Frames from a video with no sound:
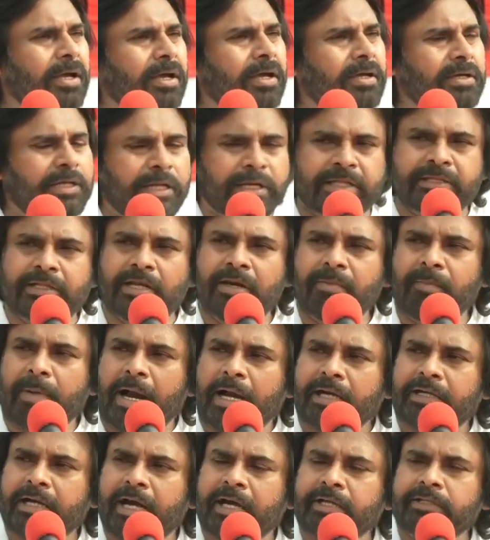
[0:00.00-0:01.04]
నేను ఏదైనా
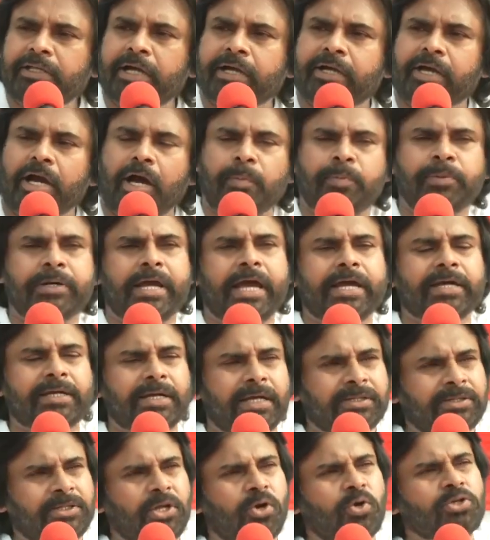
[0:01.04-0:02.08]
మాట్లాడితే కాపు నాయకులు
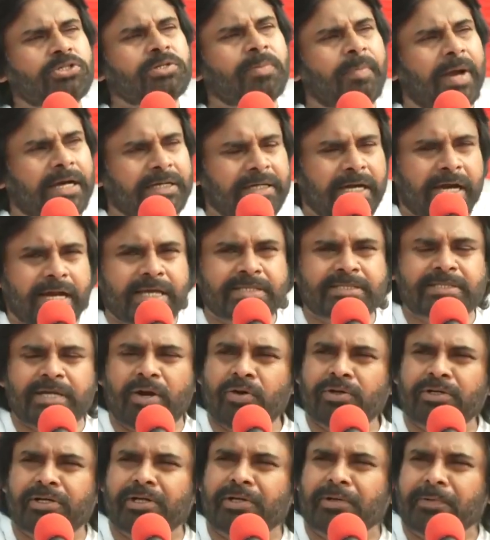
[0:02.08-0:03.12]
అందరూ వచ్చి మాట్లాడేస్తూ
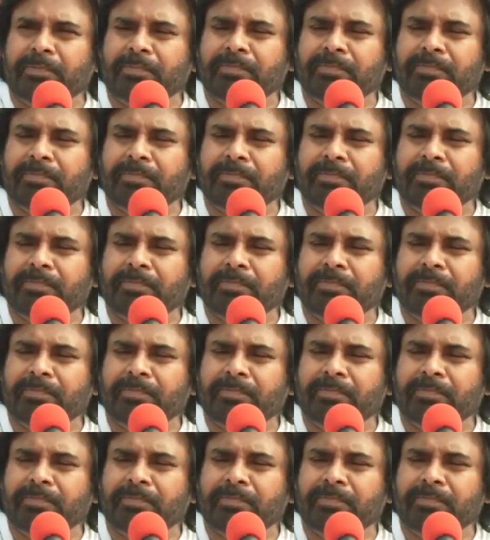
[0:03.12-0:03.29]
ఉంటారు